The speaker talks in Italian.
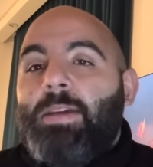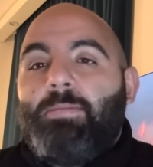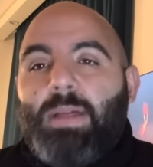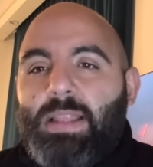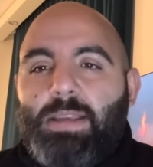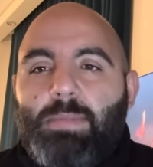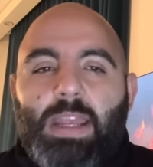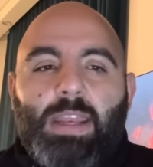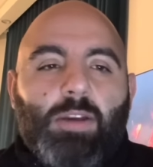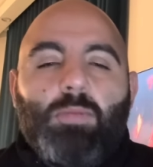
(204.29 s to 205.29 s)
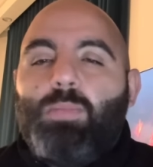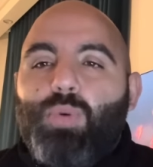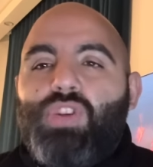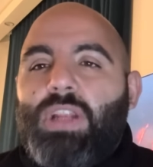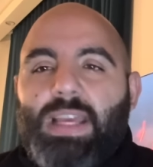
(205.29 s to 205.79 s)
Badate bene, un
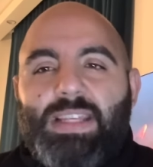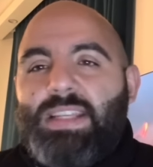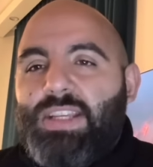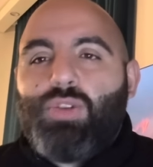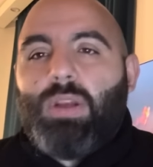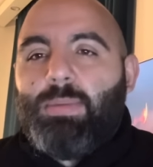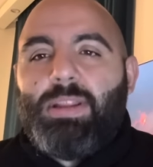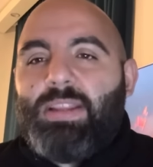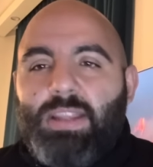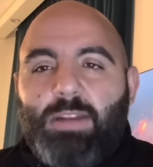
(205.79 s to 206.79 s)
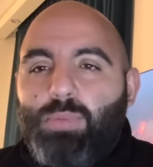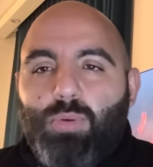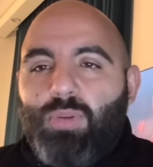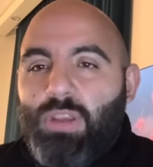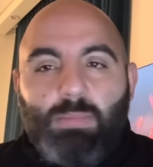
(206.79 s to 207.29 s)
pugile che sa solamente dare i
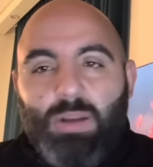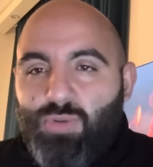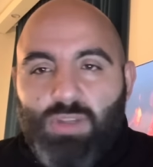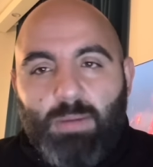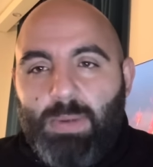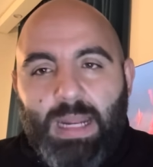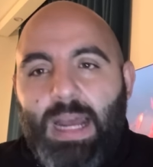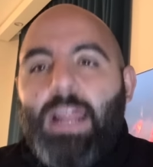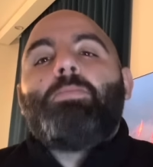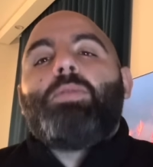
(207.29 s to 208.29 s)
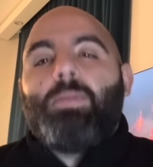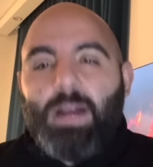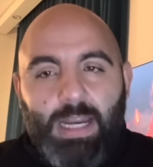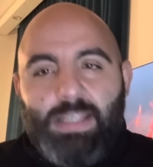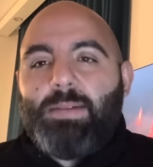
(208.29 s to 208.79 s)
pugni ma non sa parare, poi
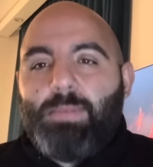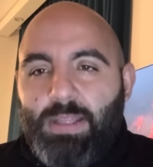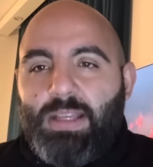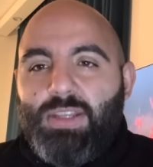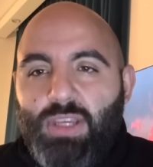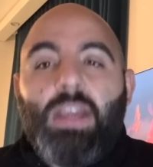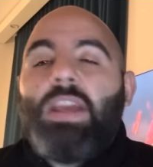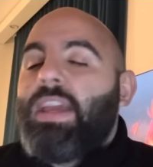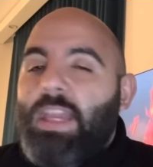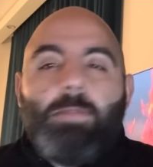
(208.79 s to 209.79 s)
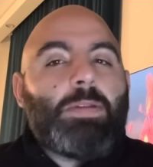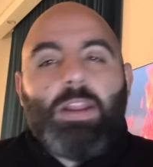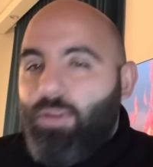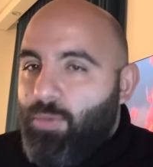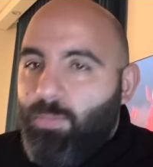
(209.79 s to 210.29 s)
magari sapete che c'è, che
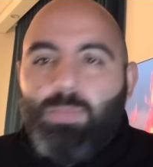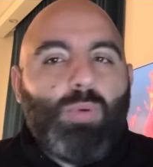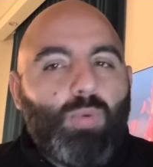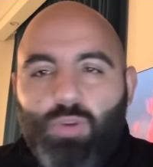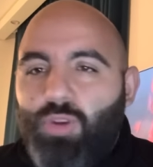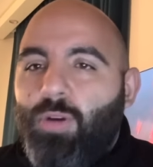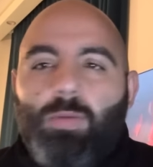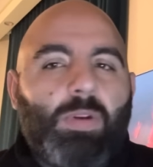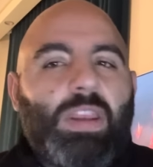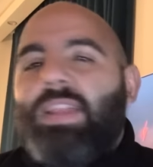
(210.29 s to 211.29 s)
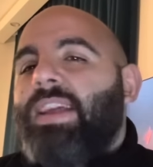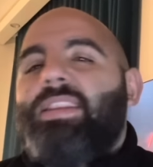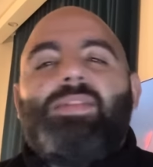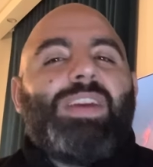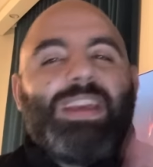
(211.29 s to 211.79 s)
prende un pugno, ne ha
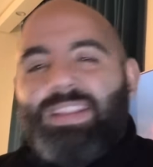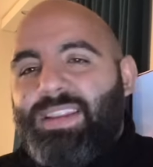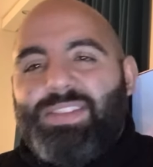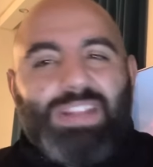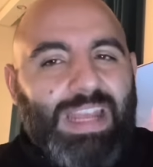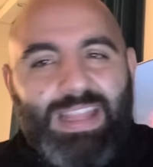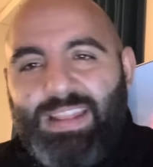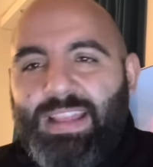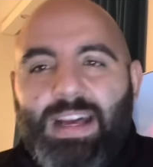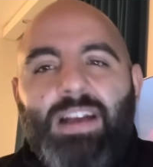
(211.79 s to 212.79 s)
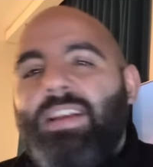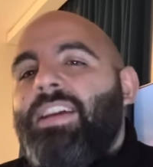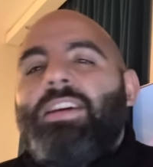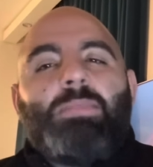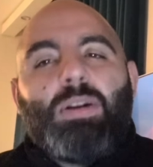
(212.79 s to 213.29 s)
dati 20, 30,
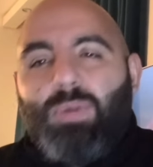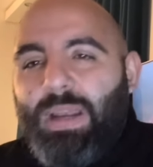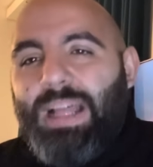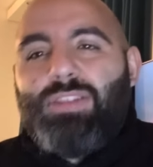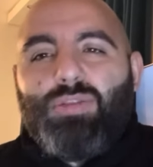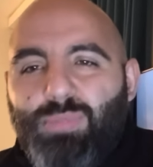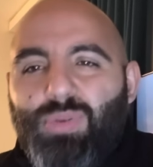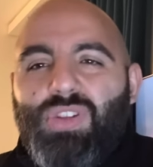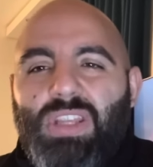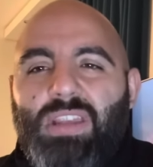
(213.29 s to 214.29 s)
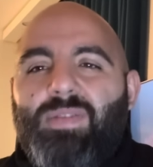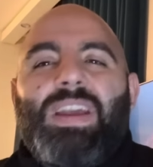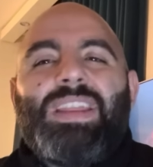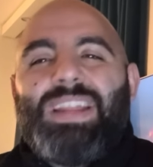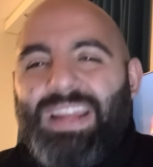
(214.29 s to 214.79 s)
ma quell'altro un po' si sa
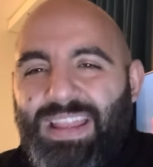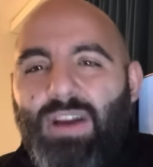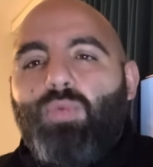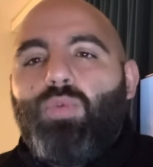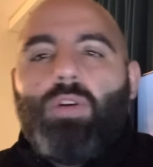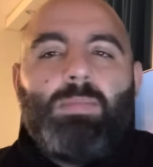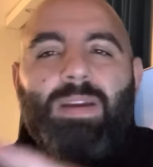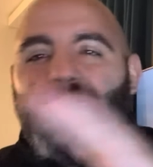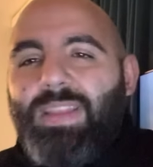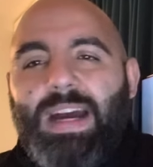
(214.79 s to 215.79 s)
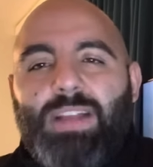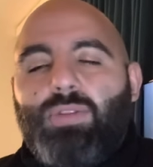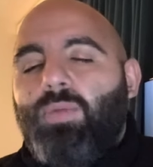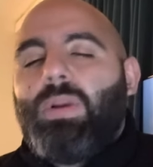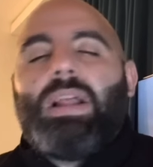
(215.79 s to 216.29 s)
difendere, ne dà uno bendato
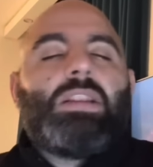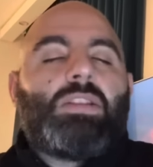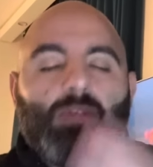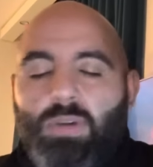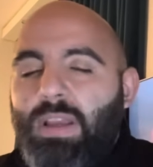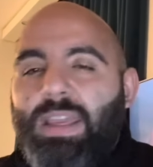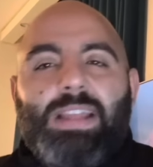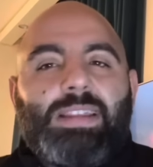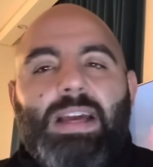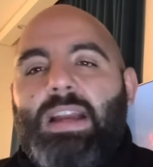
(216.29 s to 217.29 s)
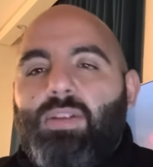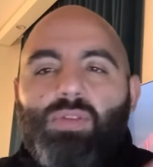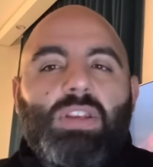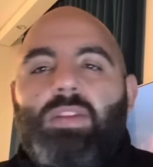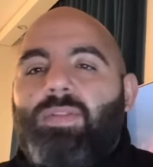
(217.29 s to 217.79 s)
e quell'altro che attacca non
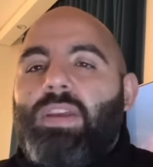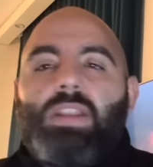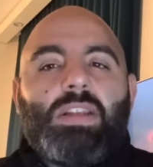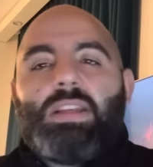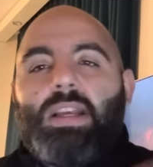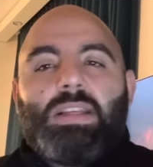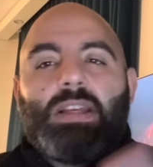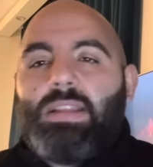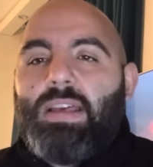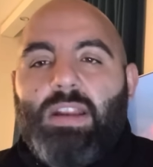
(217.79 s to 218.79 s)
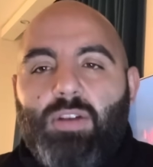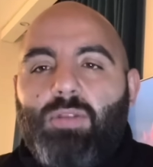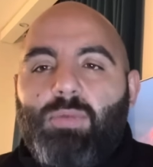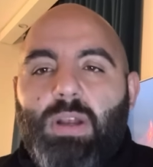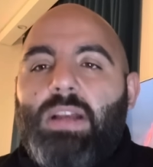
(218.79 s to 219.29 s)
sa difendere, si casca a terra
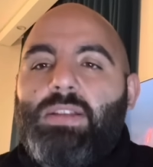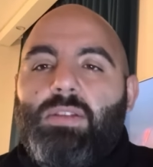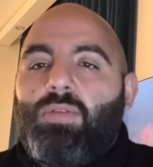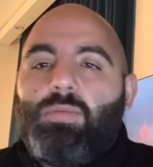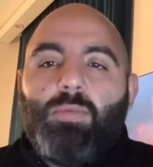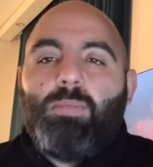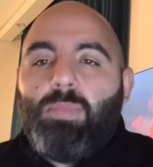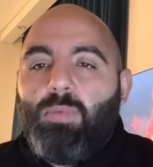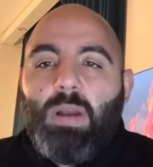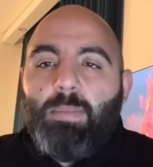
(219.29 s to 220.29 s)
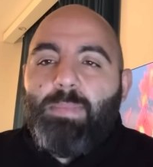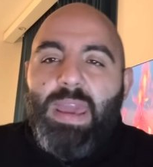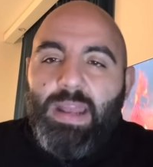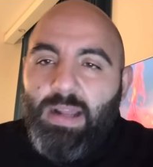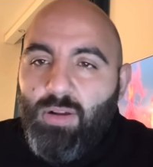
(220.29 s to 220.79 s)
come un asino, come una
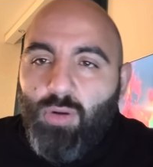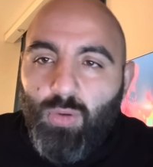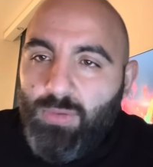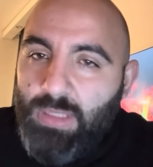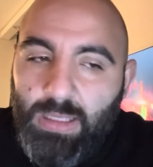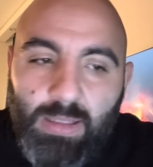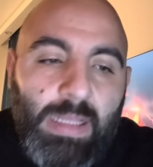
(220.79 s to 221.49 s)
pera cotta.